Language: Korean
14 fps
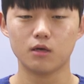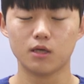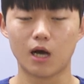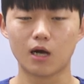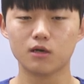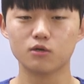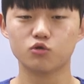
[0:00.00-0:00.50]

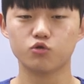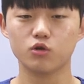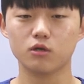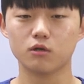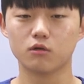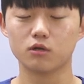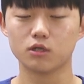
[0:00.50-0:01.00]
양을
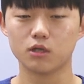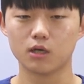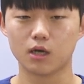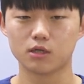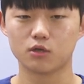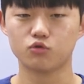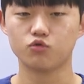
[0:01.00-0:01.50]
줄이는 것이
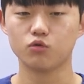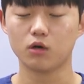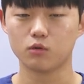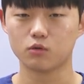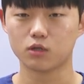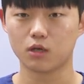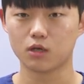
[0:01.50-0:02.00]
가장
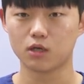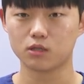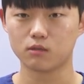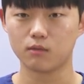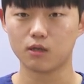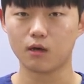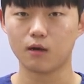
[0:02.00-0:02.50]
중요하다고
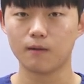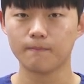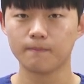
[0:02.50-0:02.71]
생각했습니다.